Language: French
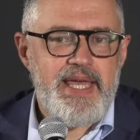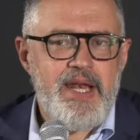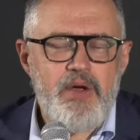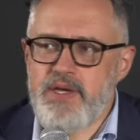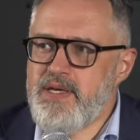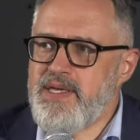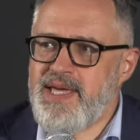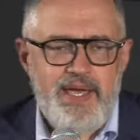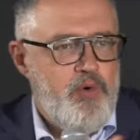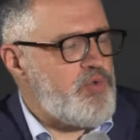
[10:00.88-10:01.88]
alors,
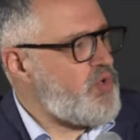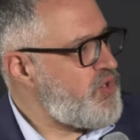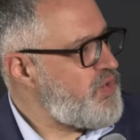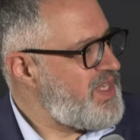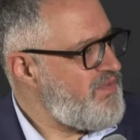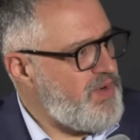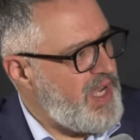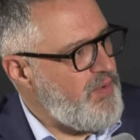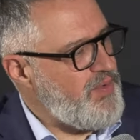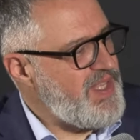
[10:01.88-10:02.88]
il y a autre chose qui vous
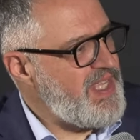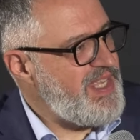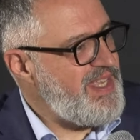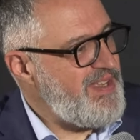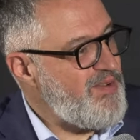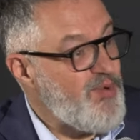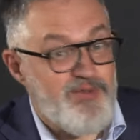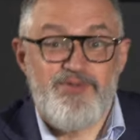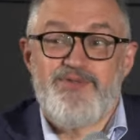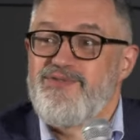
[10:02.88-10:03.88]
réunit,
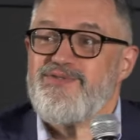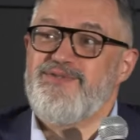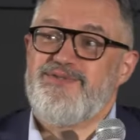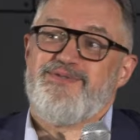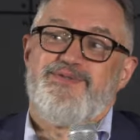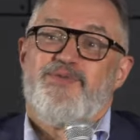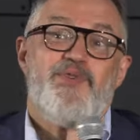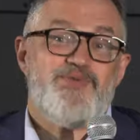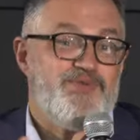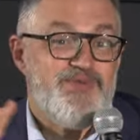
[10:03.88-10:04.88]
autre, en
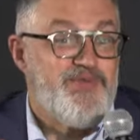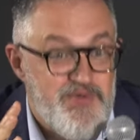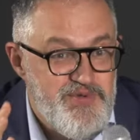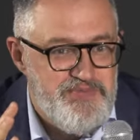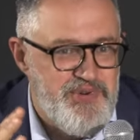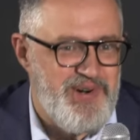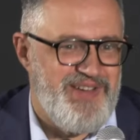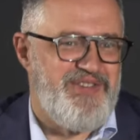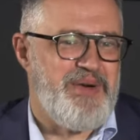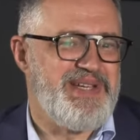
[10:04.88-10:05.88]
dehors de, ce goût pour
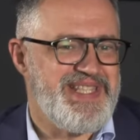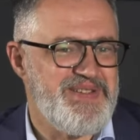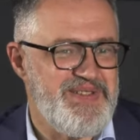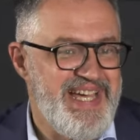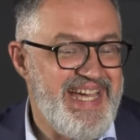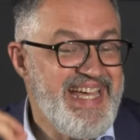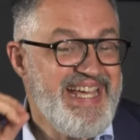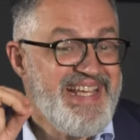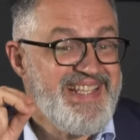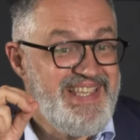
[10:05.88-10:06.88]
l'informatique, je dirais,
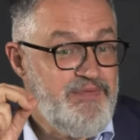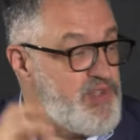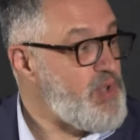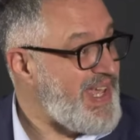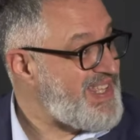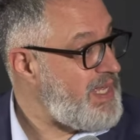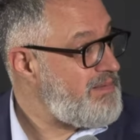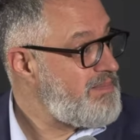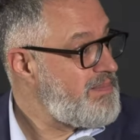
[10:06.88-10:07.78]
c'est vos ERC.